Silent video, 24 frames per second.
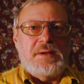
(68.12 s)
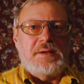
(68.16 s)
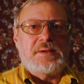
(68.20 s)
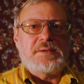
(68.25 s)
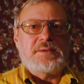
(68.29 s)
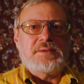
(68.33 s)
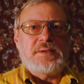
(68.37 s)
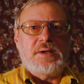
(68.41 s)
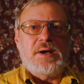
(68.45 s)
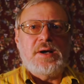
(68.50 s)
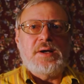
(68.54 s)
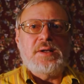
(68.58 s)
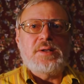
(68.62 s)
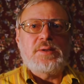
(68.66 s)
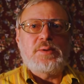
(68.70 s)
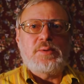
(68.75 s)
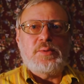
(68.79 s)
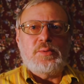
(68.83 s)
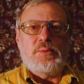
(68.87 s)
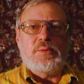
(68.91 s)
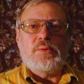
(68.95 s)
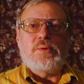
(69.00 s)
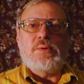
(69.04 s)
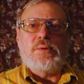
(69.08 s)
За
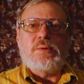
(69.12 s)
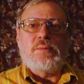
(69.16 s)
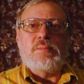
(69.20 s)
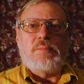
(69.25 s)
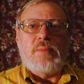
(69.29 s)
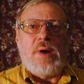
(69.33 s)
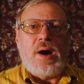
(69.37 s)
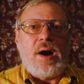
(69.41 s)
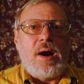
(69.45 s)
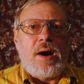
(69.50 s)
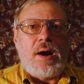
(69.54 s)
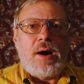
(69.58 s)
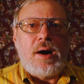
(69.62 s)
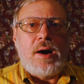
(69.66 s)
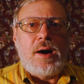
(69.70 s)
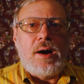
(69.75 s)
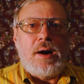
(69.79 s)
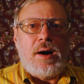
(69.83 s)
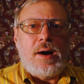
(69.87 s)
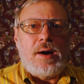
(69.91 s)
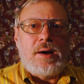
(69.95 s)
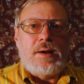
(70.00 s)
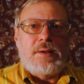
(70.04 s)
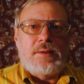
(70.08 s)

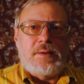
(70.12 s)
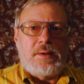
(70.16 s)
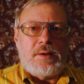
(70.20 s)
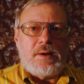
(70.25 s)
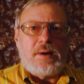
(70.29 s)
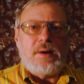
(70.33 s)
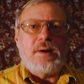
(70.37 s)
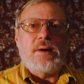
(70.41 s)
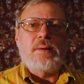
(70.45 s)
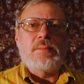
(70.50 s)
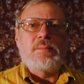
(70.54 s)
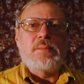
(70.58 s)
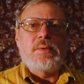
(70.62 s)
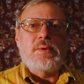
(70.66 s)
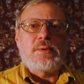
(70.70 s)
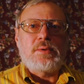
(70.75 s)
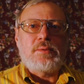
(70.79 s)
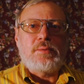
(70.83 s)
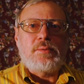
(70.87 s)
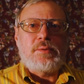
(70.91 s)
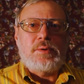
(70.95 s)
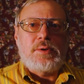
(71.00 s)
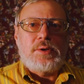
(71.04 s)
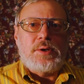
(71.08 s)
туманом
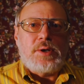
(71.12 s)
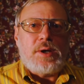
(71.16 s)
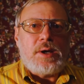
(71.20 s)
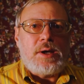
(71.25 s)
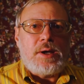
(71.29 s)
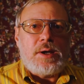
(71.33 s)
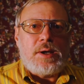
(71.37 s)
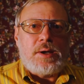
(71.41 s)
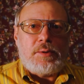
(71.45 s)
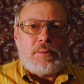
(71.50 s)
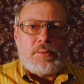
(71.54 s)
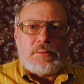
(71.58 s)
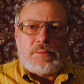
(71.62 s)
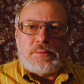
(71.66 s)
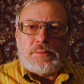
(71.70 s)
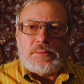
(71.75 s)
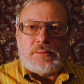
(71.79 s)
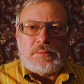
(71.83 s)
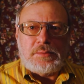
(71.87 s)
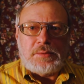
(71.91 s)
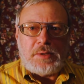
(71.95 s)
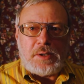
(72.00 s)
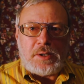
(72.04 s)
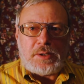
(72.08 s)

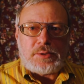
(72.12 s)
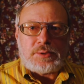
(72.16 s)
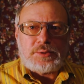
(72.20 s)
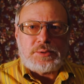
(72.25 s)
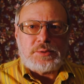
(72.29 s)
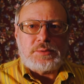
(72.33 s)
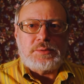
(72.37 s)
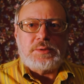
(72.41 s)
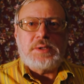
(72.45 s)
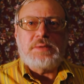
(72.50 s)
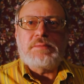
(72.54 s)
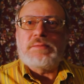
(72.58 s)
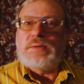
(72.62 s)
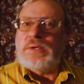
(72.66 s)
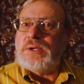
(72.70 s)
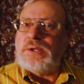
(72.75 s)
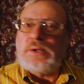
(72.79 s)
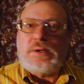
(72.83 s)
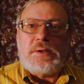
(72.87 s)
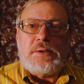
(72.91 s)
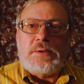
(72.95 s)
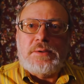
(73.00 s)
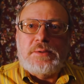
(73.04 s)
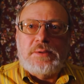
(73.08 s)
Лукерью нашу не
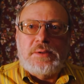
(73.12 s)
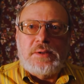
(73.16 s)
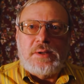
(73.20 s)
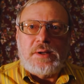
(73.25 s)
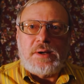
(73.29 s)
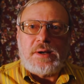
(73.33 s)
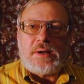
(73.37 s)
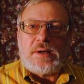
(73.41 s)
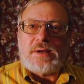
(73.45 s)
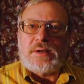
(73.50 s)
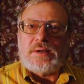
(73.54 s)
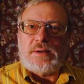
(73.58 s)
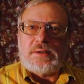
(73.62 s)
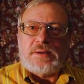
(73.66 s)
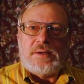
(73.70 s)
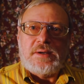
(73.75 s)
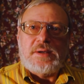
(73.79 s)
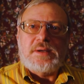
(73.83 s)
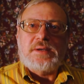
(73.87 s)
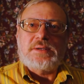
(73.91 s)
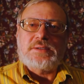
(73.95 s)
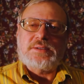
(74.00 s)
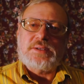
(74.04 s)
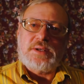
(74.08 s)
видно,
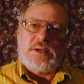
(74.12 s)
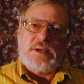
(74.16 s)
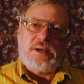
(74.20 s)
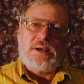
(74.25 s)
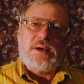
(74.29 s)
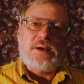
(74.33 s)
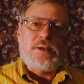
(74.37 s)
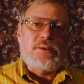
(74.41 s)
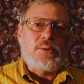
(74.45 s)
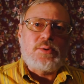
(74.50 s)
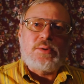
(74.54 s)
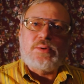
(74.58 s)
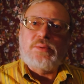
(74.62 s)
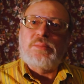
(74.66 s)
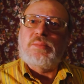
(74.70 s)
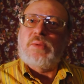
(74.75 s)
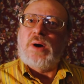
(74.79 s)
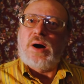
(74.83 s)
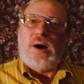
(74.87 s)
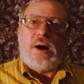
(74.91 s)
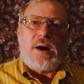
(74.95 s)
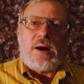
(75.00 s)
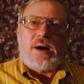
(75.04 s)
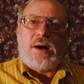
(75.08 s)
за
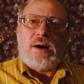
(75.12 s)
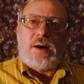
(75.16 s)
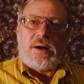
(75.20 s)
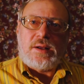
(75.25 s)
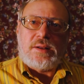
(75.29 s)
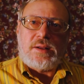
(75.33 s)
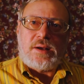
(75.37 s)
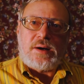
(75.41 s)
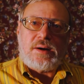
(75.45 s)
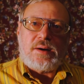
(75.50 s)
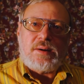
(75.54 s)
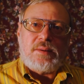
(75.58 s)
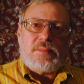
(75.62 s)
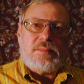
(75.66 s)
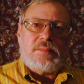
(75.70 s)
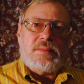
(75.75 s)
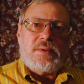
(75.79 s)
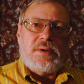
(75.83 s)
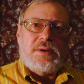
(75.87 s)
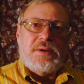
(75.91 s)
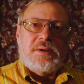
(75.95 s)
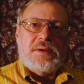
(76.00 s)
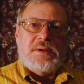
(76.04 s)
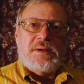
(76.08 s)
туманом.
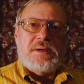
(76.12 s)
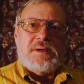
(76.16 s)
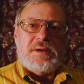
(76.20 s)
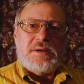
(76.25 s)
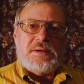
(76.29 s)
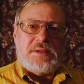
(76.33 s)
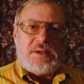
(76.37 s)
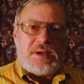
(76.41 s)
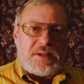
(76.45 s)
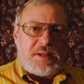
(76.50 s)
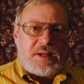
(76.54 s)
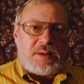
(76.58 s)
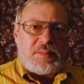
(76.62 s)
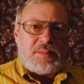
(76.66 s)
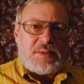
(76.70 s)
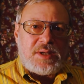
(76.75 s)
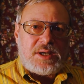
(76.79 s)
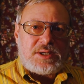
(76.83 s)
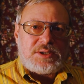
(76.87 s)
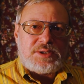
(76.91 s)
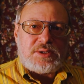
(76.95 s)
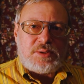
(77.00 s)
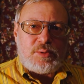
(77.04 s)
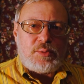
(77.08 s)
Где там
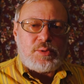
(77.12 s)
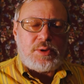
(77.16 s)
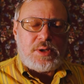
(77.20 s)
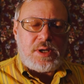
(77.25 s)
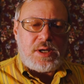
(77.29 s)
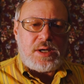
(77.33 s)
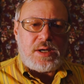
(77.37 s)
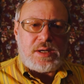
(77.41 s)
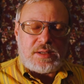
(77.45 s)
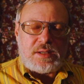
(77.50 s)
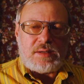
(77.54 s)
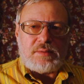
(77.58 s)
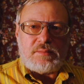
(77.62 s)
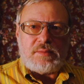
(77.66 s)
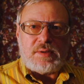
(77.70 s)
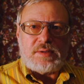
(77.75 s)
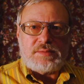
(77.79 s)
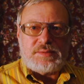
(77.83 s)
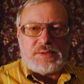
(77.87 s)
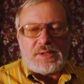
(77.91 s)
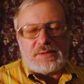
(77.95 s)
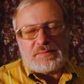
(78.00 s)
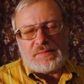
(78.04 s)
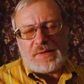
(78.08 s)
наш Лукерь-то
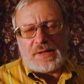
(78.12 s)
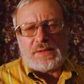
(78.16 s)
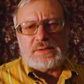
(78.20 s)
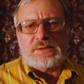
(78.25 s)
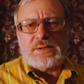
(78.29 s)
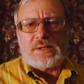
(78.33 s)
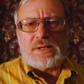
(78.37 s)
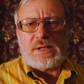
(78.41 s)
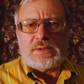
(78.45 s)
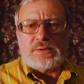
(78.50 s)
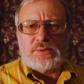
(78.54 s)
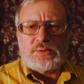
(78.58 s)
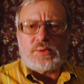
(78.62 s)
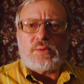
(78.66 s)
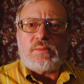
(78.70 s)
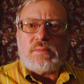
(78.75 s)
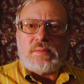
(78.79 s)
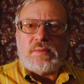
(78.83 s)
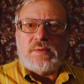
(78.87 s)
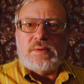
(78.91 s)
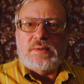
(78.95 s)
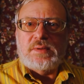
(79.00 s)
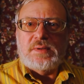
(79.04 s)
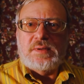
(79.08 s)
вообще, в конце
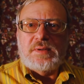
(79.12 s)
концов?